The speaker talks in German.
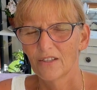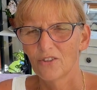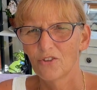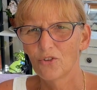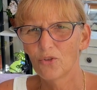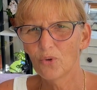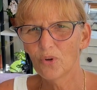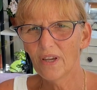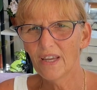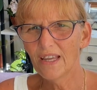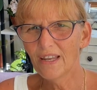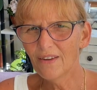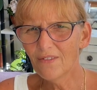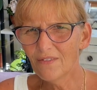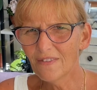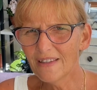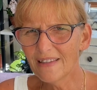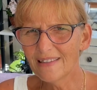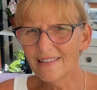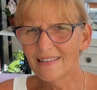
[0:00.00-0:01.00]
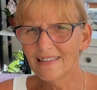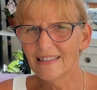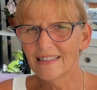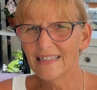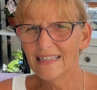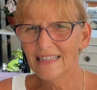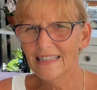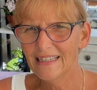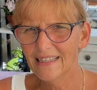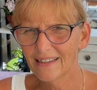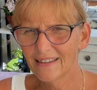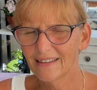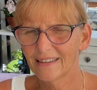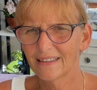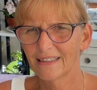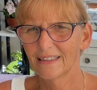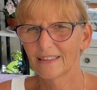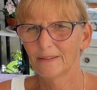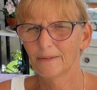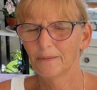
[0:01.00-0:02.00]
zu
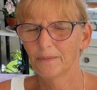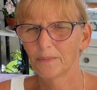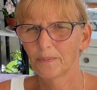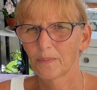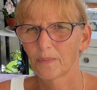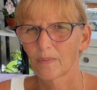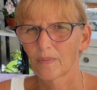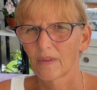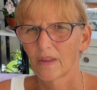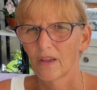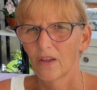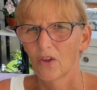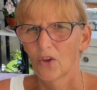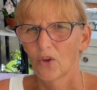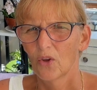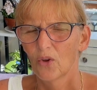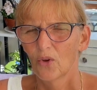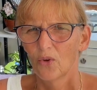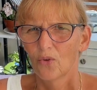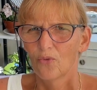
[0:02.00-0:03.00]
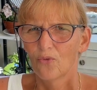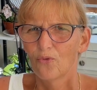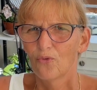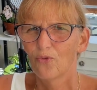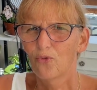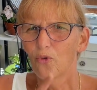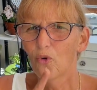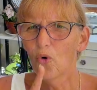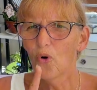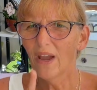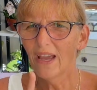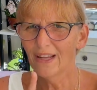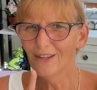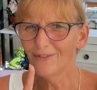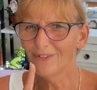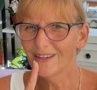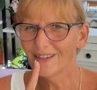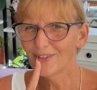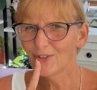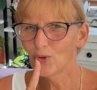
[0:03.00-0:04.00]
investieren, wo
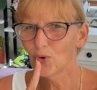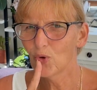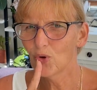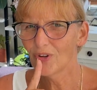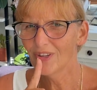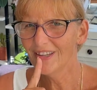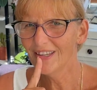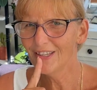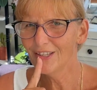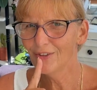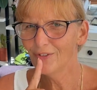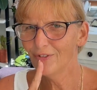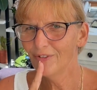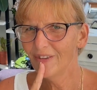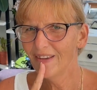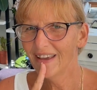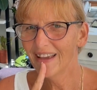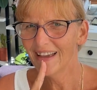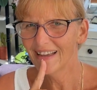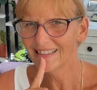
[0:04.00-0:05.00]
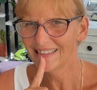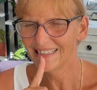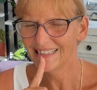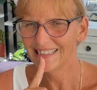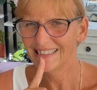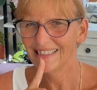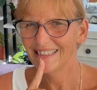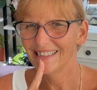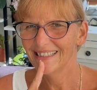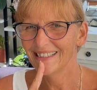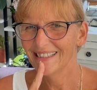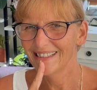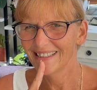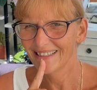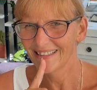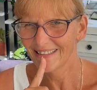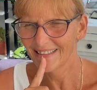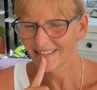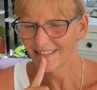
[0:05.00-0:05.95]
etwas noch nicht fertig ist,